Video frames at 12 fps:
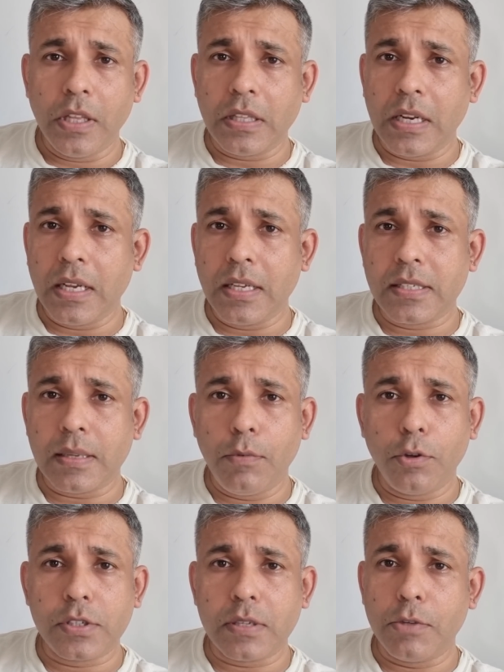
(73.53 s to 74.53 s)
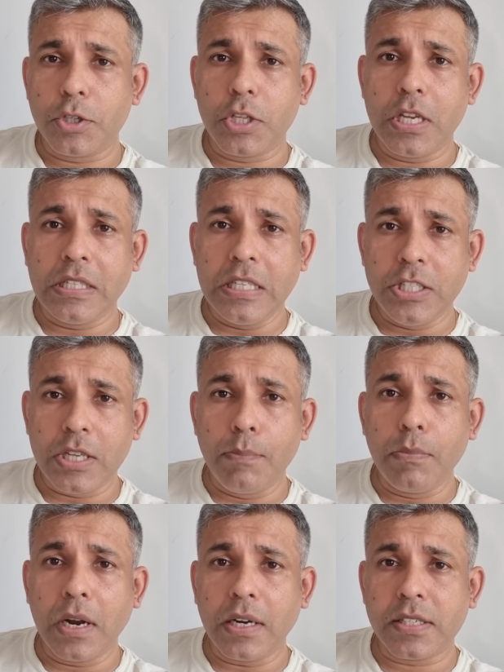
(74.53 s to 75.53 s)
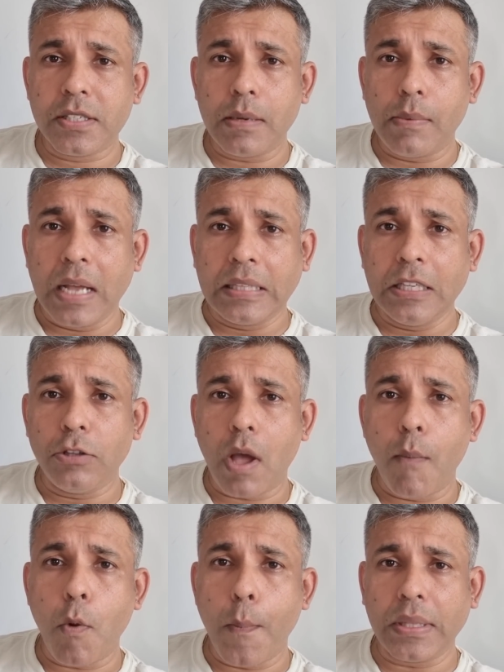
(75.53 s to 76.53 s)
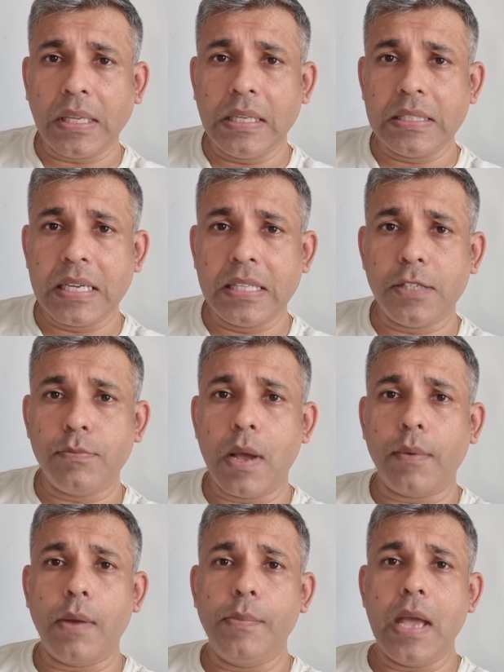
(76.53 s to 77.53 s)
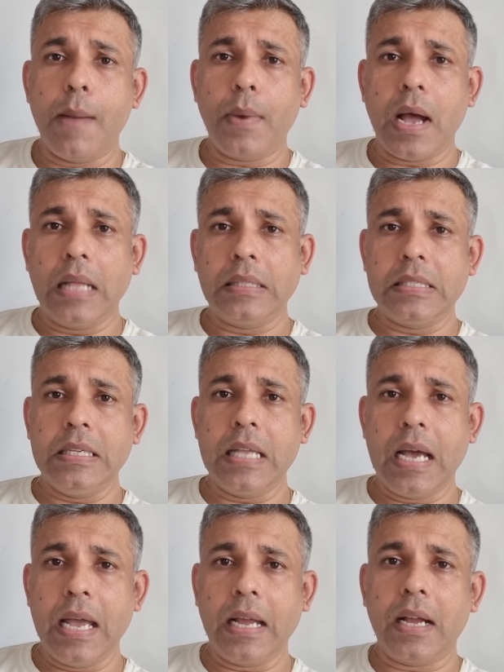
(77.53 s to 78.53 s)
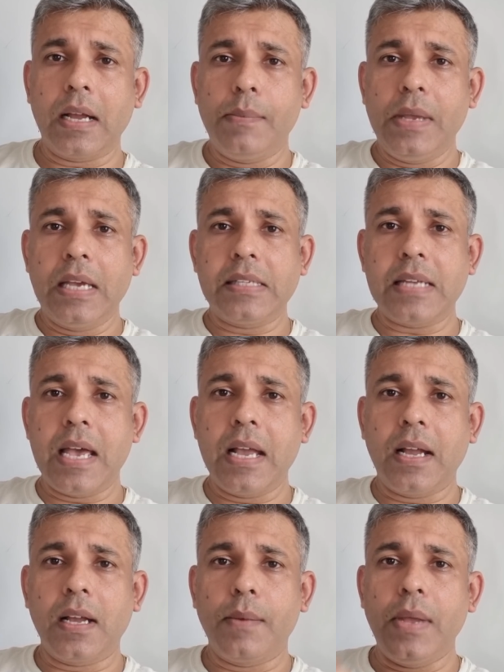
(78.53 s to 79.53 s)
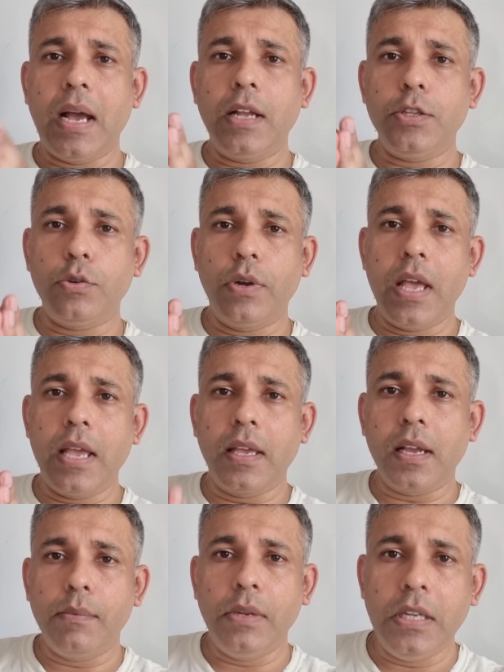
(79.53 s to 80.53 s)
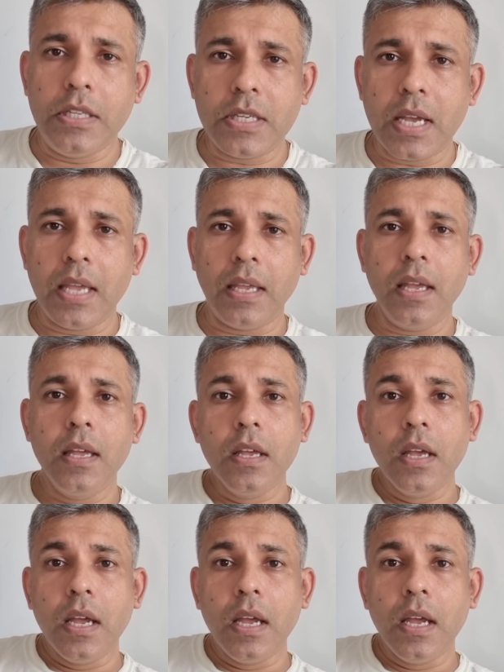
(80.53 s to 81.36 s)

इतना सब लोग समझते हैं कि जंप कट्स जब आते हैं तो आपको पता लग जाता है इसमें आप कभी आपका हाथ सीधा आएगा कभी ऐसा आएगा कभी हाथ जोड़े आएंगे कभी नीचे आएंगे